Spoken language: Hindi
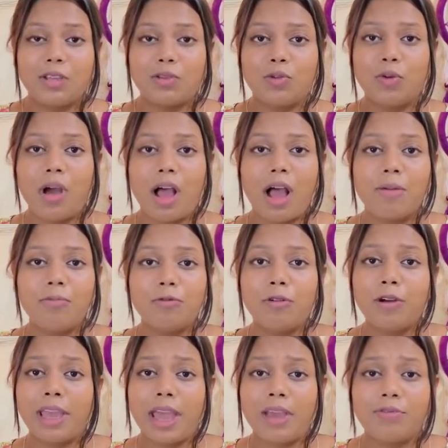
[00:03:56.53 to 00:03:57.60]
सो so, आप वो
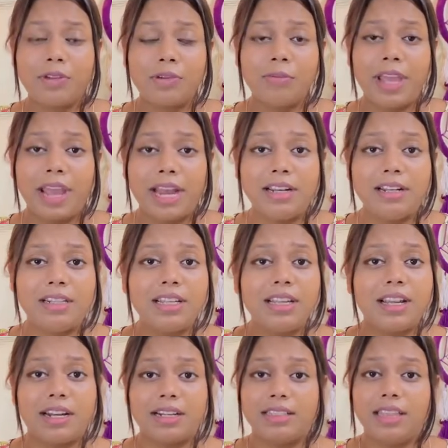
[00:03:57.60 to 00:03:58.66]
कैफे में एंट्री
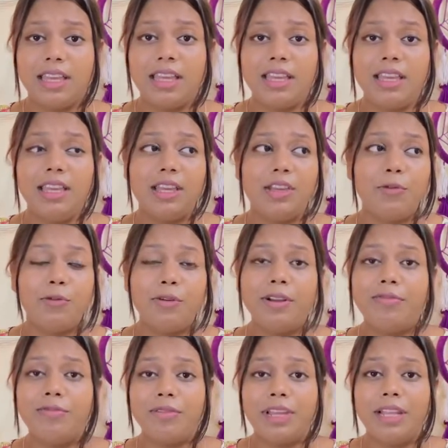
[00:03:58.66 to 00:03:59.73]
करते ही यू
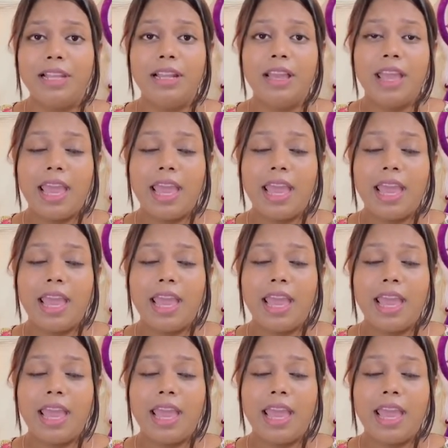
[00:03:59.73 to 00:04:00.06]
विल फील